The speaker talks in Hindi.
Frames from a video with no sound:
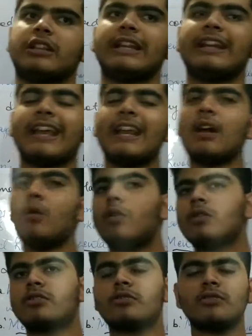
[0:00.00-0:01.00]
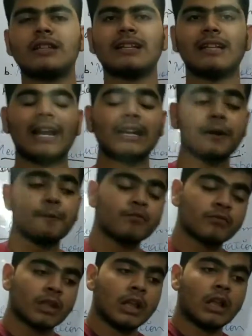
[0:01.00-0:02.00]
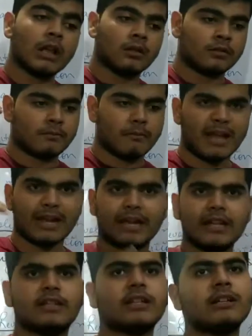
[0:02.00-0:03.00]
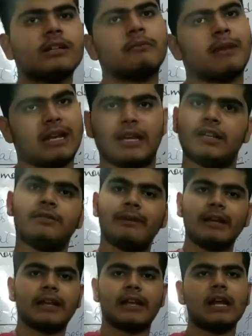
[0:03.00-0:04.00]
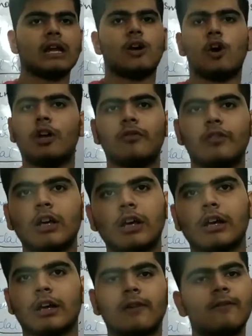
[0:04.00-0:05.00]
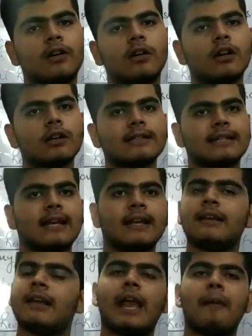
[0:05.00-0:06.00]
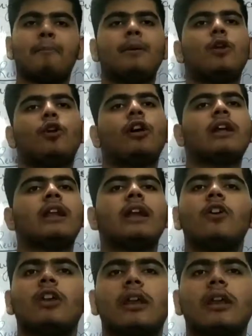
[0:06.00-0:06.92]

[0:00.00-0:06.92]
The Taylor wants to say that मैनेजर मैनेजमेंट है ना और वर्क वर्कर्स है एम्प्लॉयर है और